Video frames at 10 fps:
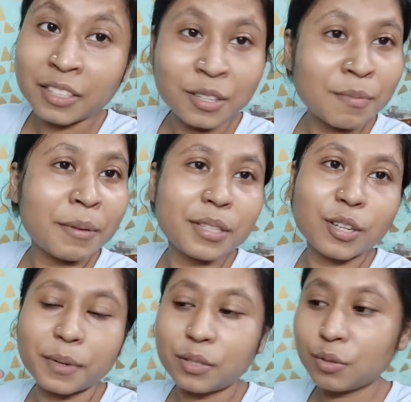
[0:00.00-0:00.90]
যেরমভাবে
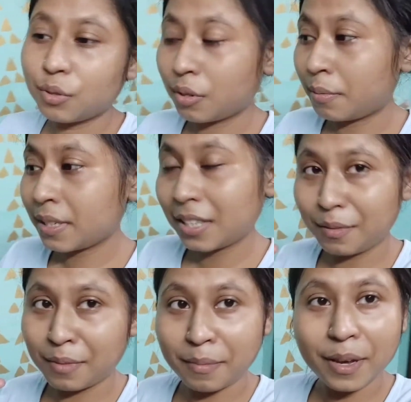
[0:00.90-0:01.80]
সব কিছু চলবে
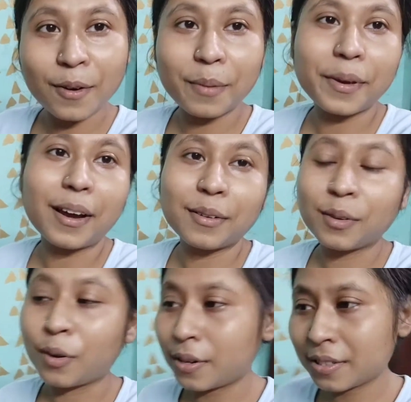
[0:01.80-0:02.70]
সেরমভাবেই হবে আরও
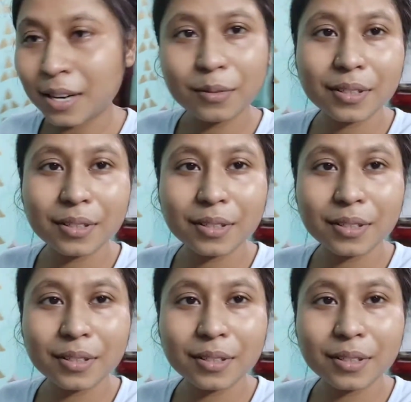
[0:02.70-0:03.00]
ঘর ঝাড়ু